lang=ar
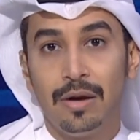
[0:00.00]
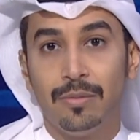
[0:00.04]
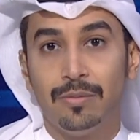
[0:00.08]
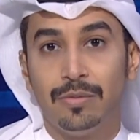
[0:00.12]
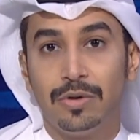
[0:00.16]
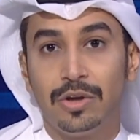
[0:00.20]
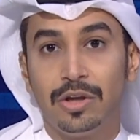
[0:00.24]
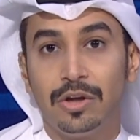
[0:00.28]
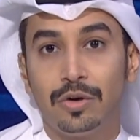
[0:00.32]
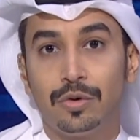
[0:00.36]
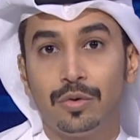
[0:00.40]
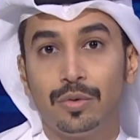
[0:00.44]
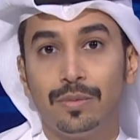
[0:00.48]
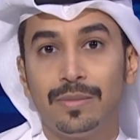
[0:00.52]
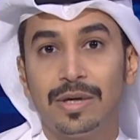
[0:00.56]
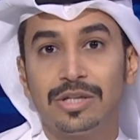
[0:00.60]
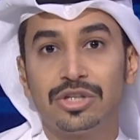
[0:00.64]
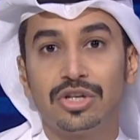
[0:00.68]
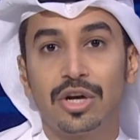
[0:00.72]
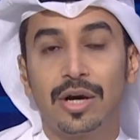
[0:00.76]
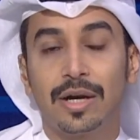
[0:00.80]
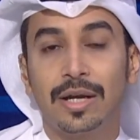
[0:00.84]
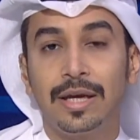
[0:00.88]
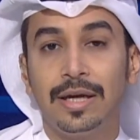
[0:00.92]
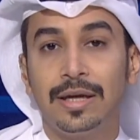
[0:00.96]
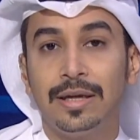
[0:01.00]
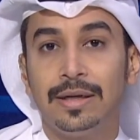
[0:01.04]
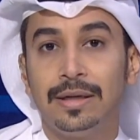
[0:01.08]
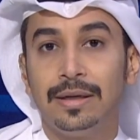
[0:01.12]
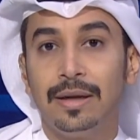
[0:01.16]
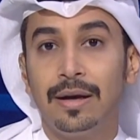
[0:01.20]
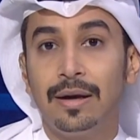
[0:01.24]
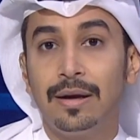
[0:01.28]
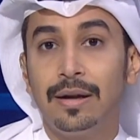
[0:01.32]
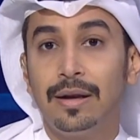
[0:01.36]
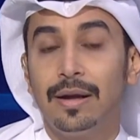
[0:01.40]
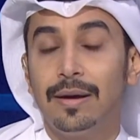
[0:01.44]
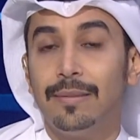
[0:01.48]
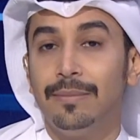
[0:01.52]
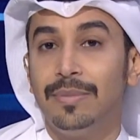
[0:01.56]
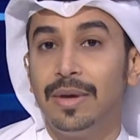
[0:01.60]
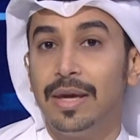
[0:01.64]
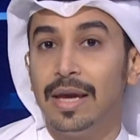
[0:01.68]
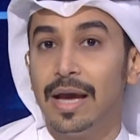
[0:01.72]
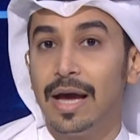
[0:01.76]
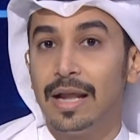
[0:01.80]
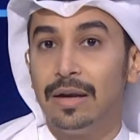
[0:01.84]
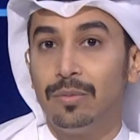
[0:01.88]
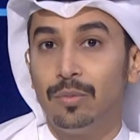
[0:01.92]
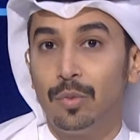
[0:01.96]
مدير مشاريع النقل
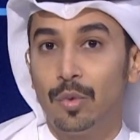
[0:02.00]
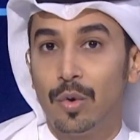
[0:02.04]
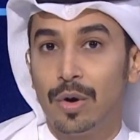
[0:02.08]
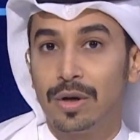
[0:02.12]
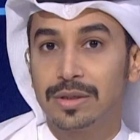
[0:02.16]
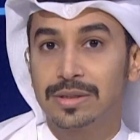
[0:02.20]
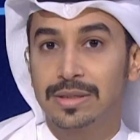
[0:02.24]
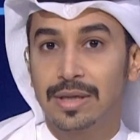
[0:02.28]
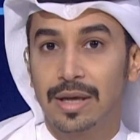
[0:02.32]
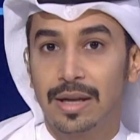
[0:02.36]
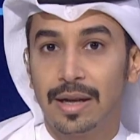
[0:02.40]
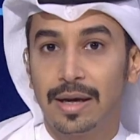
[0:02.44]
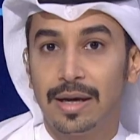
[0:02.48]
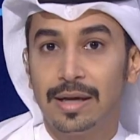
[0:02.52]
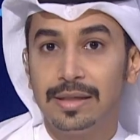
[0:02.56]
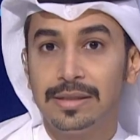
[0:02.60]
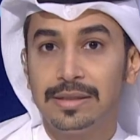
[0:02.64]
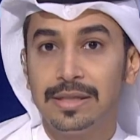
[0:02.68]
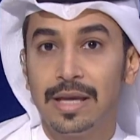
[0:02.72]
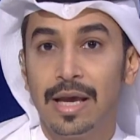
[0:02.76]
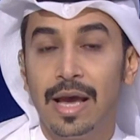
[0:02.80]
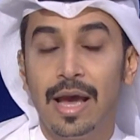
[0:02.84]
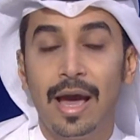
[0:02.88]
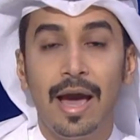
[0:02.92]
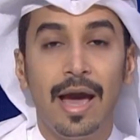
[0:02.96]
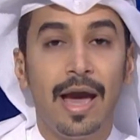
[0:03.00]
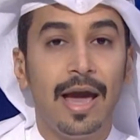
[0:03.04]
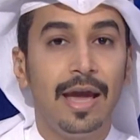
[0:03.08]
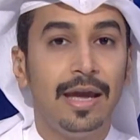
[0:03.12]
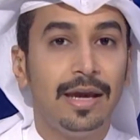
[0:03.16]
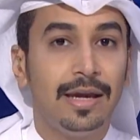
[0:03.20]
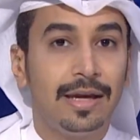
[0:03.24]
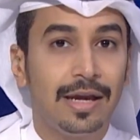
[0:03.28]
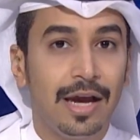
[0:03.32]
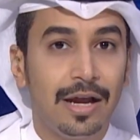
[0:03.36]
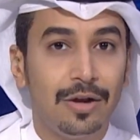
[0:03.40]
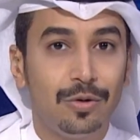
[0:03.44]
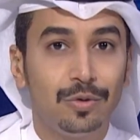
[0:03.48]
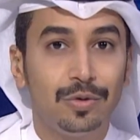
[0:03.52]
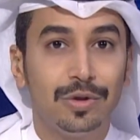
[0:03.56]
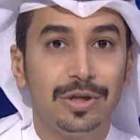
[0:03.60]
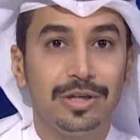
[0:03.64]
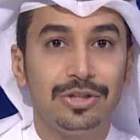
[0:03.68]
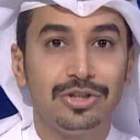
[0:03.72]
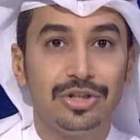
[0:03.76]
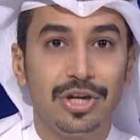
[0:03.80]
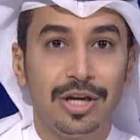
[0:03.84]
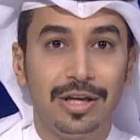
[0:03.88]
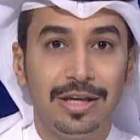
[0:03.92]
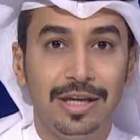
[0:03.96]
بالمواصلات
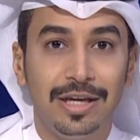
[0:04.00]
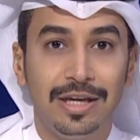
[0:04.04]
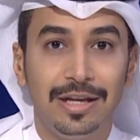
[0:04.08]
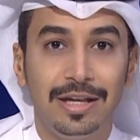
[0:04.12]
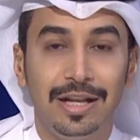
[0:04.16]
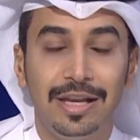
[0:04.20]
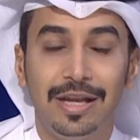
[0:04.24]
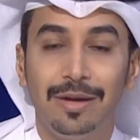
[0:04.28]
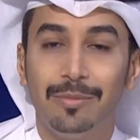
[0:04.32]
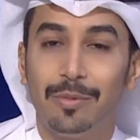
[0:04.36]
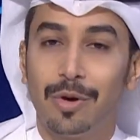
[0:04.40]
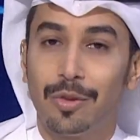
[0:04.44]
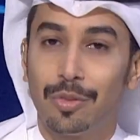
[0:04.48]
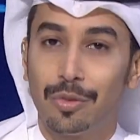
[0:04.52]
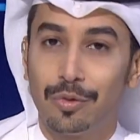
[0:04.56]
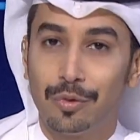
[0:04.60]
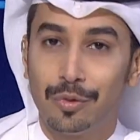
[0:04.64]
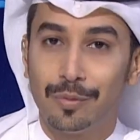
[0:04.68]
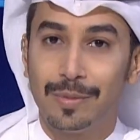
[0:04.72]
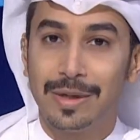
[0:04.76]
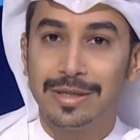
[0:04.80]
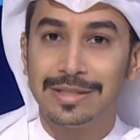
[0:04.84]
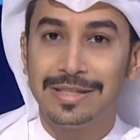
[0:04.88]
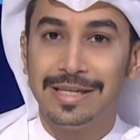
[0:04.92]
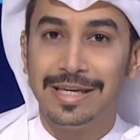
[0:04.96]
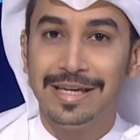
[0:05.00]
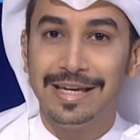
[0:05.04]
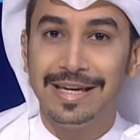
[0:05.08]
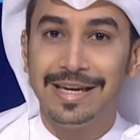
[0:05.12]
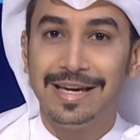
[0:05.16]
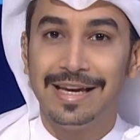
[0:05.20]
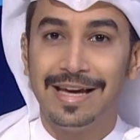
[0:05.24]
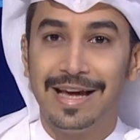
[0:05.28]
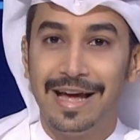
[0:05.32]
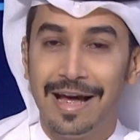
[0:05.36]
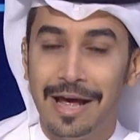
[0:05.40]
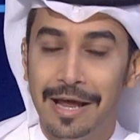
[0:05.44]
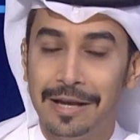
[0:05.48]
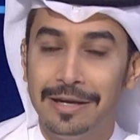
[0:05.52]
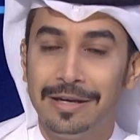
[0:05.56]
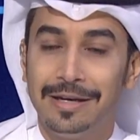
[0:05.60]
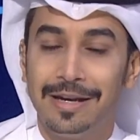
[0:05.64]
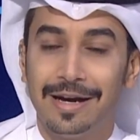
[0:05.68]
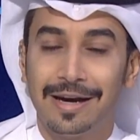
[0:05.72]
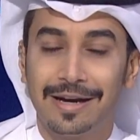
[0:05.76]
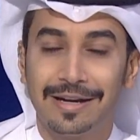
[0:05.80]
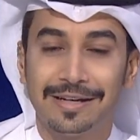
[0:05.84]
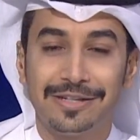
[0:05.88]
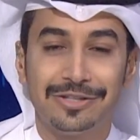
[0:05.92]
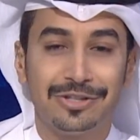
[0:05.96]
هيكل جديد لمنظومة
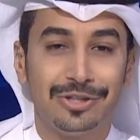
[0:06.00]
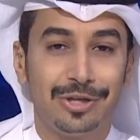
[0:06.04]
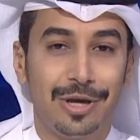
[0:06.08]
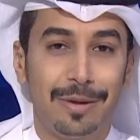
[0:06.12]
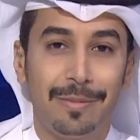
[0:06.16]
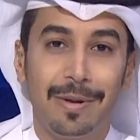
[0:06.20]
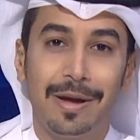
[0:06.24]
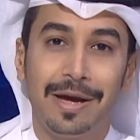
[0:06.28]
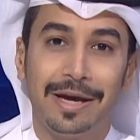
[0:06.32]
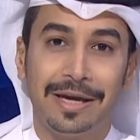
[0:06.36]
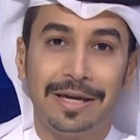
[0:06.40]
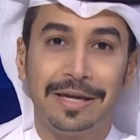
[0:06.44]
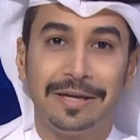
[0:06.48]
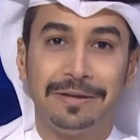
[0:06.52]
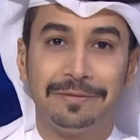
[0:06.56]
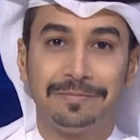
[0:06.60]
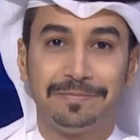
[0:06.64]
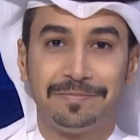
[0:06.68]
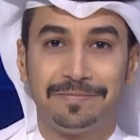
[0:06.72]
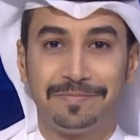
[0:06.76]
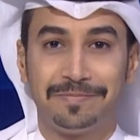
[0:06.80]
النقل الجماعي